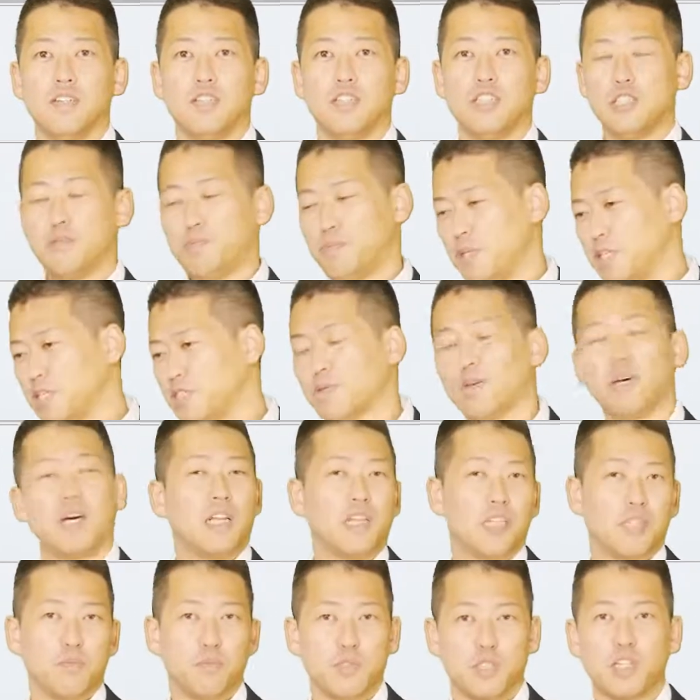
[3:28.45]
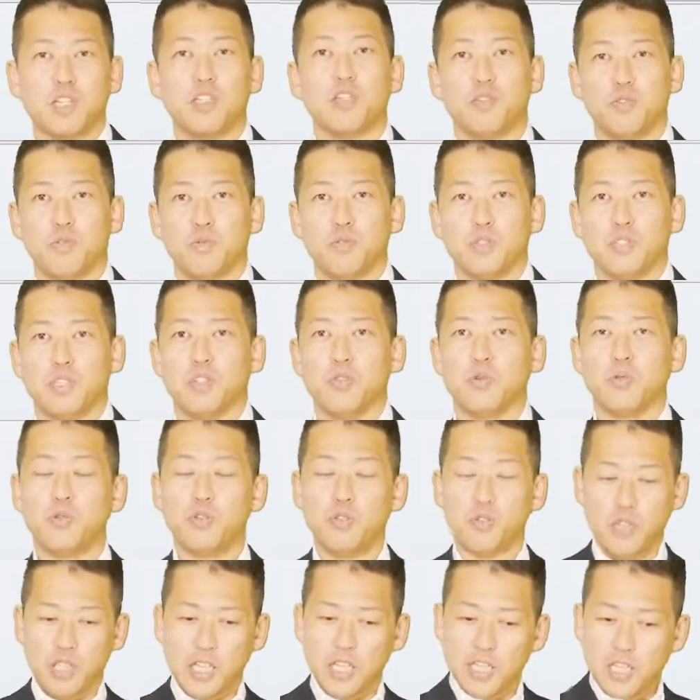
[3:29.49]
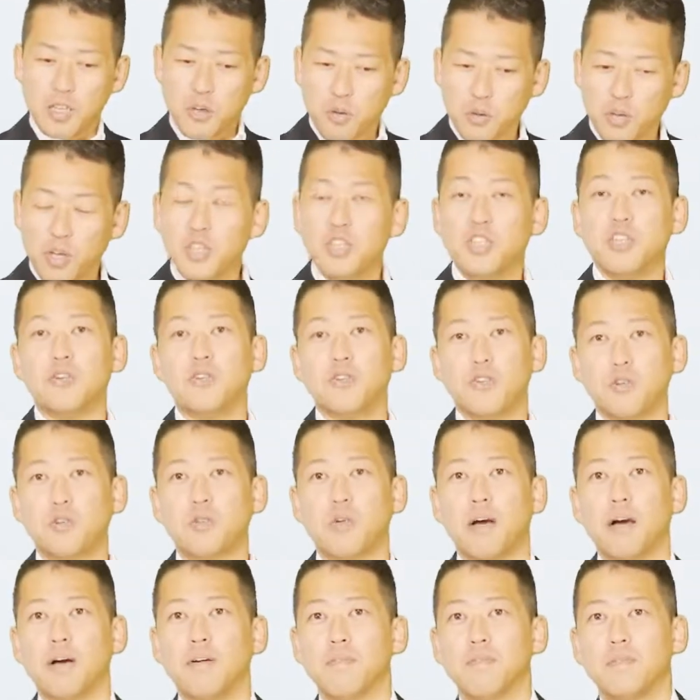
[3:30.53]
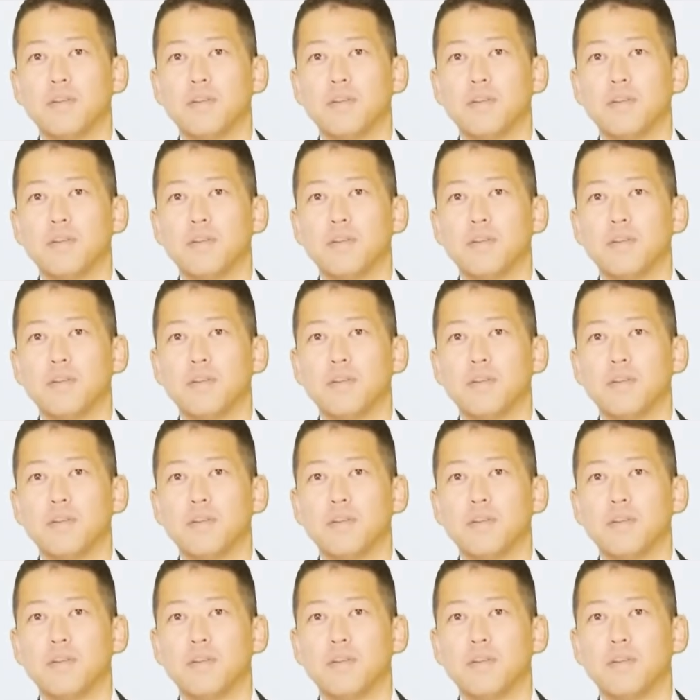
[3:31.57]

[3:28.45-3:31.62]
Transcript: GPS とかあなたもつけてると思うんですけど、この人大体この辺にいるよとか。